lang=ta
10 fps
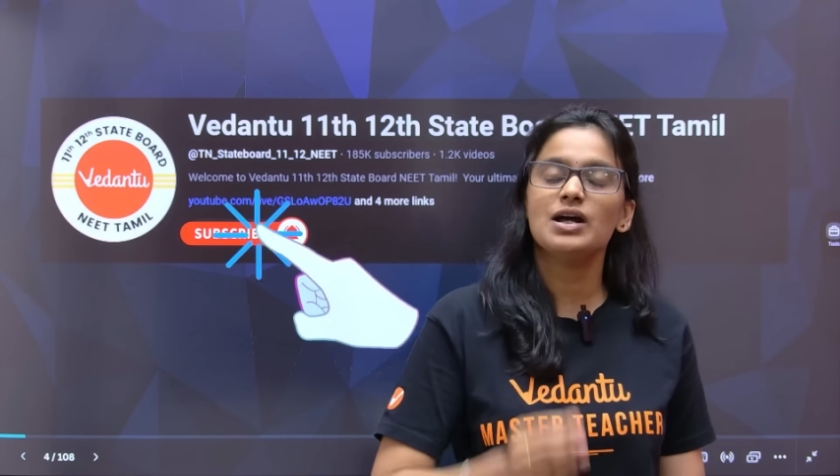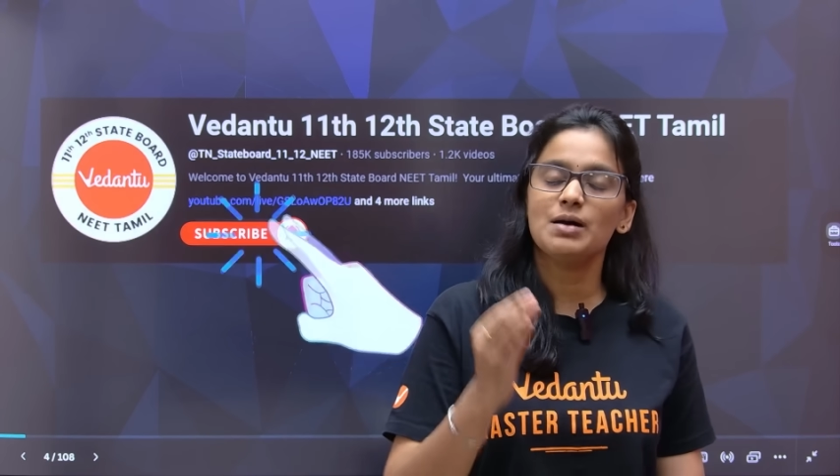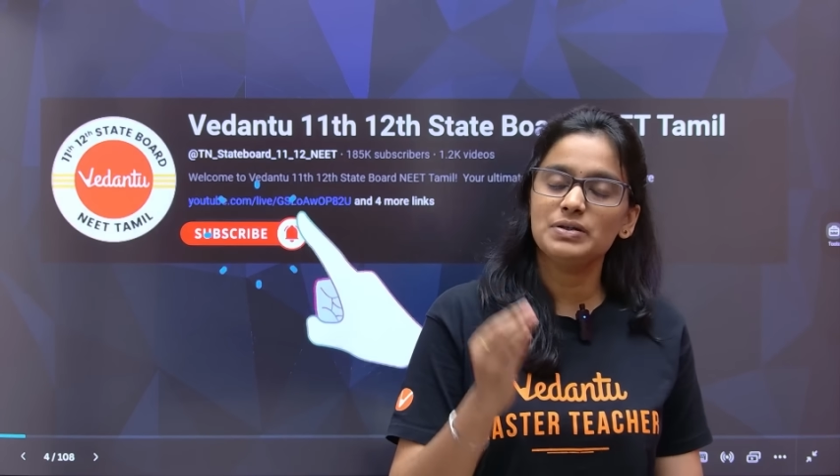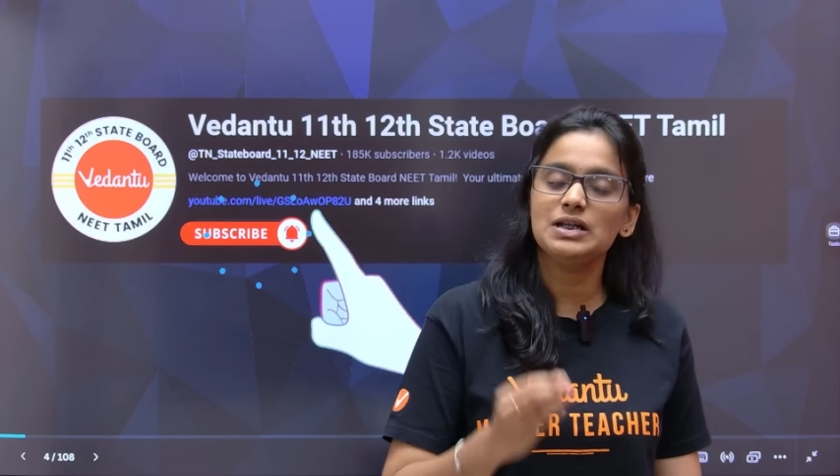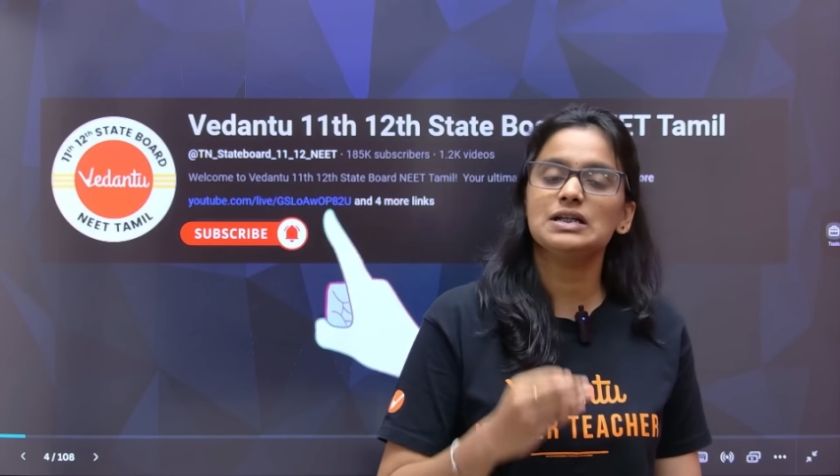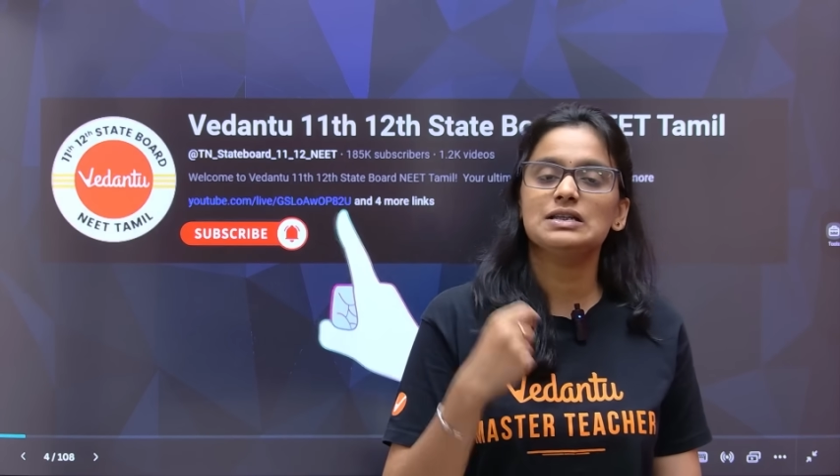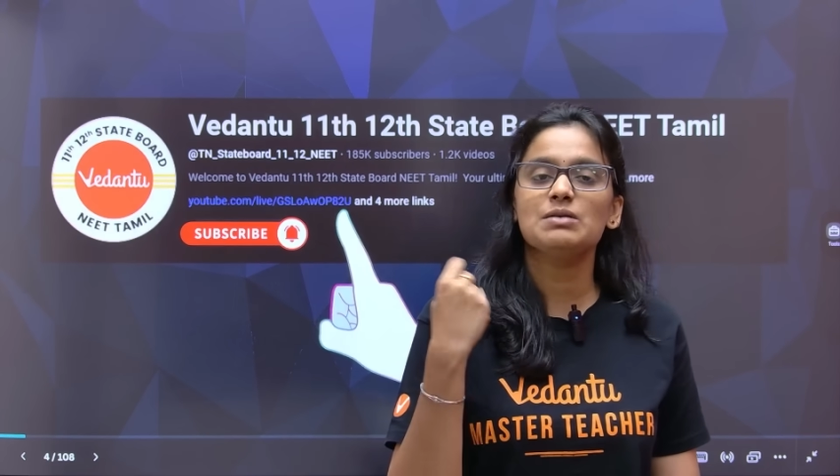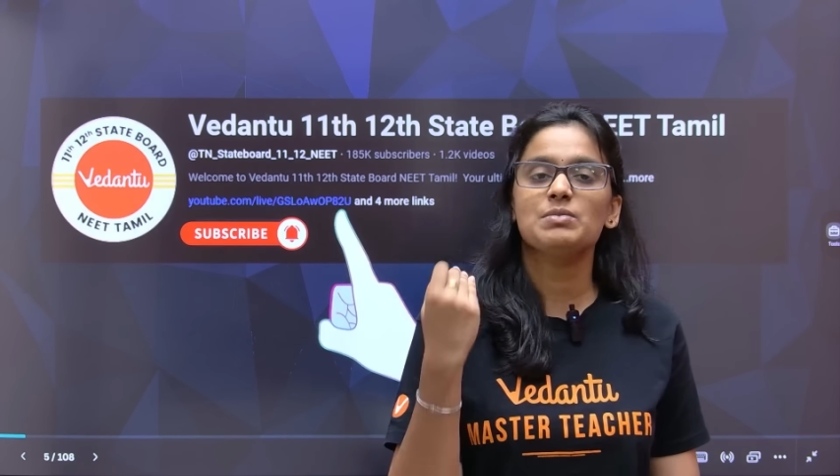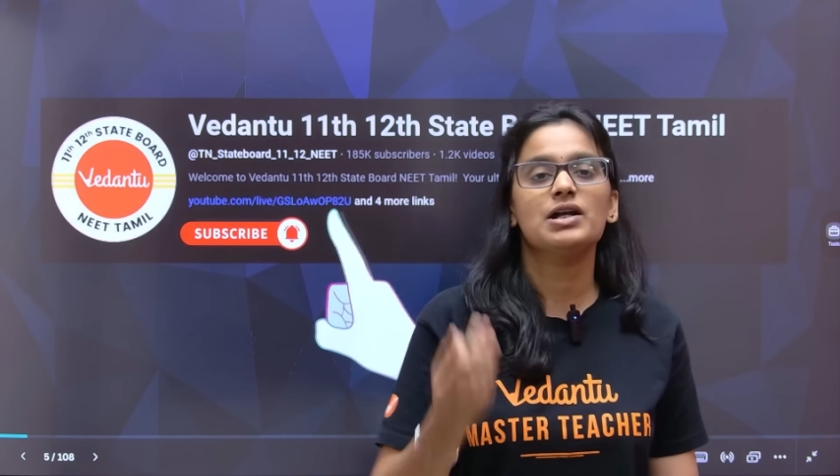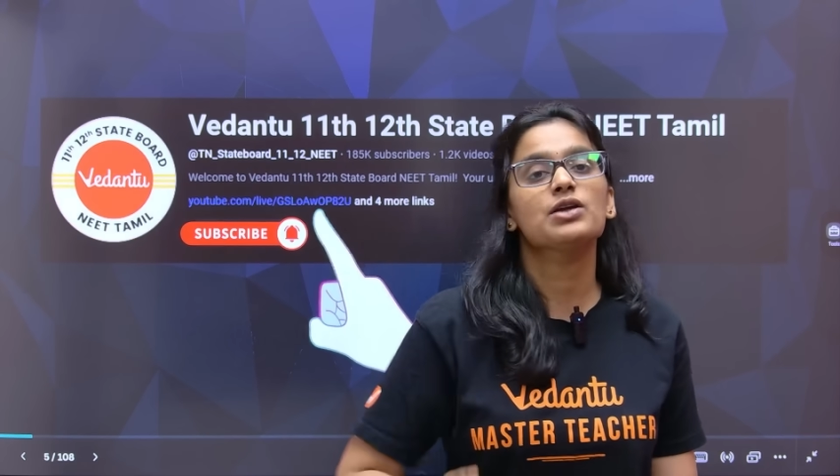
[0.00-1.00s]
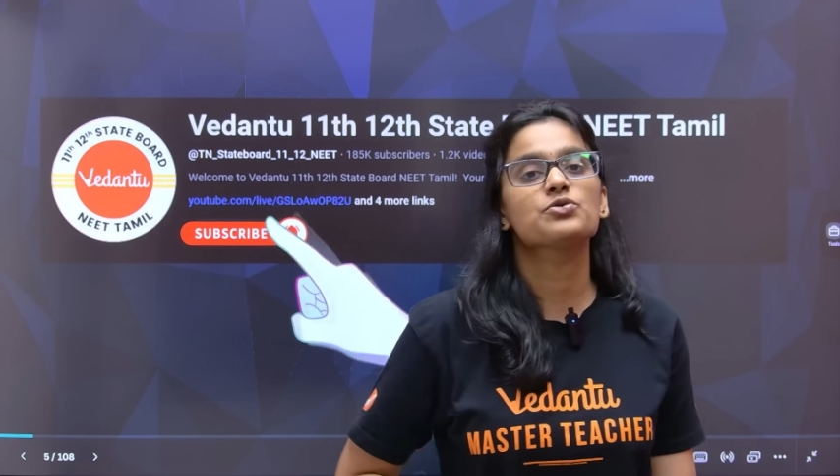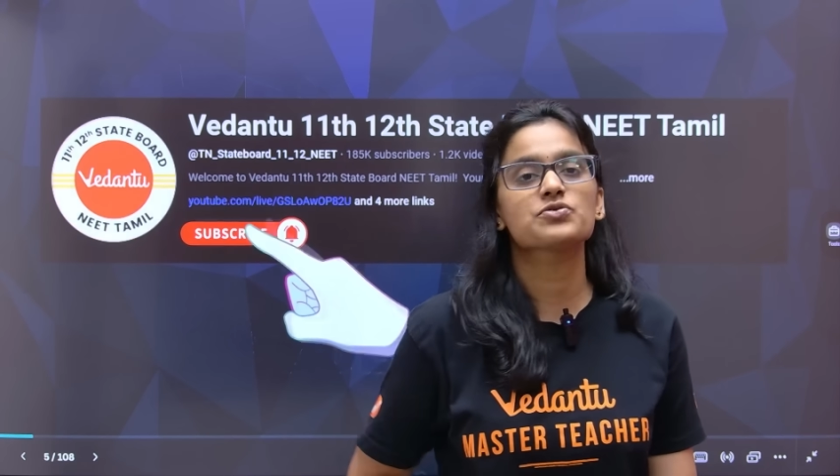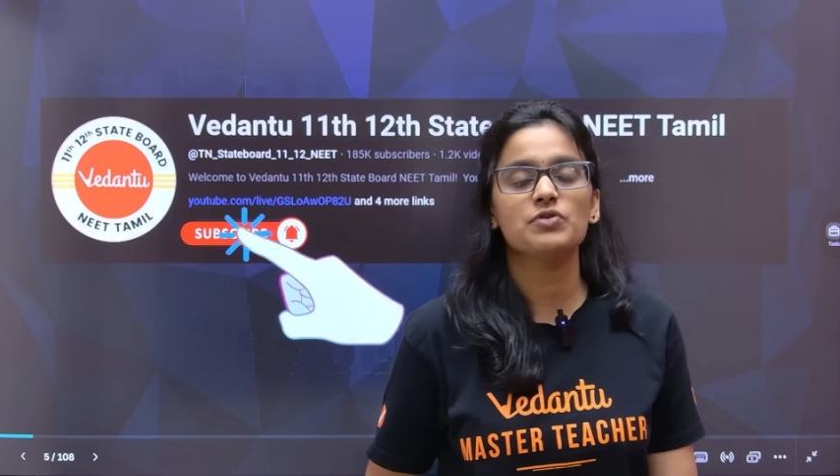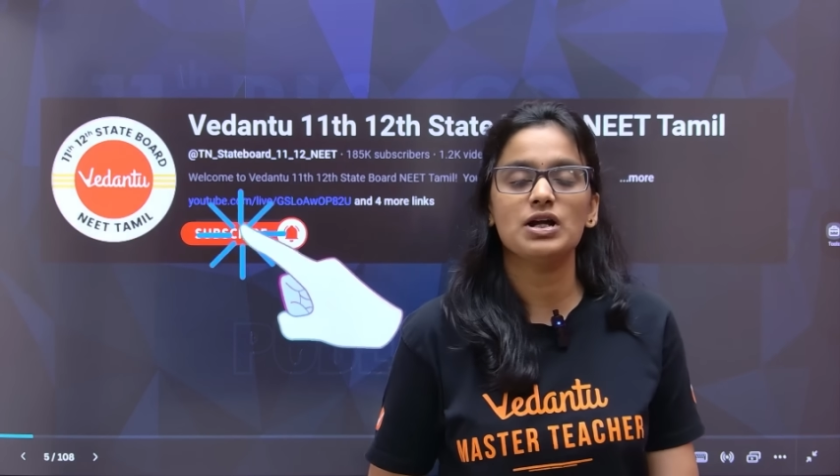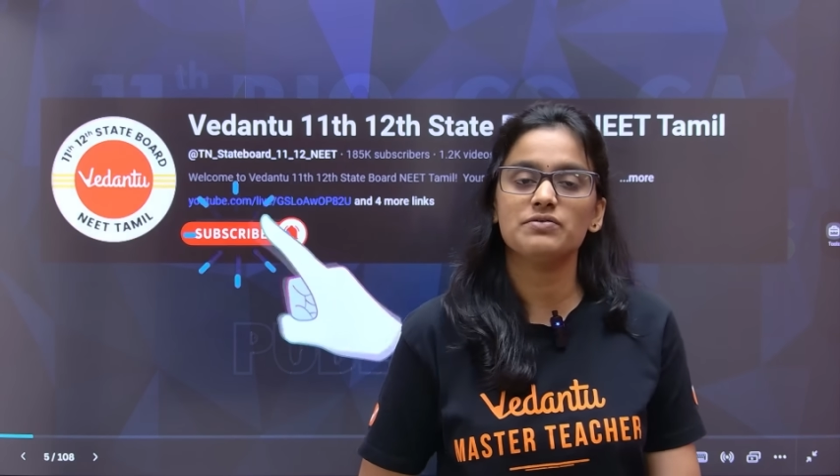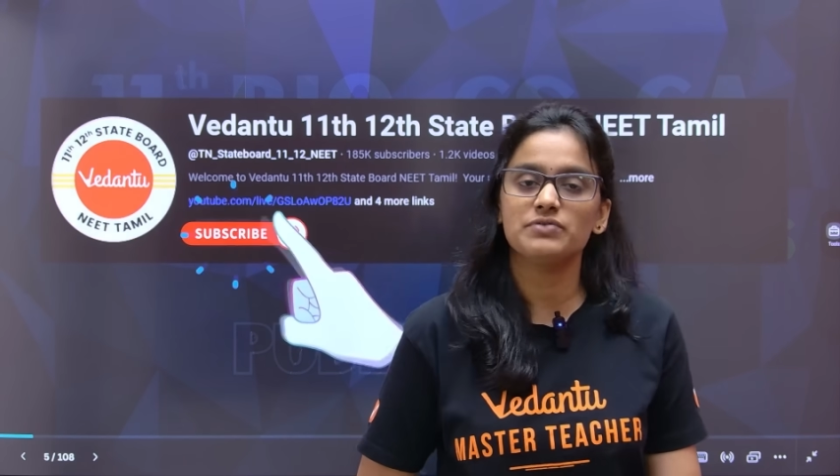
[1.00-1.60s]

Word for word: அப்போ தான் இதே மாதிரி யூஸ்ஃபுல்லான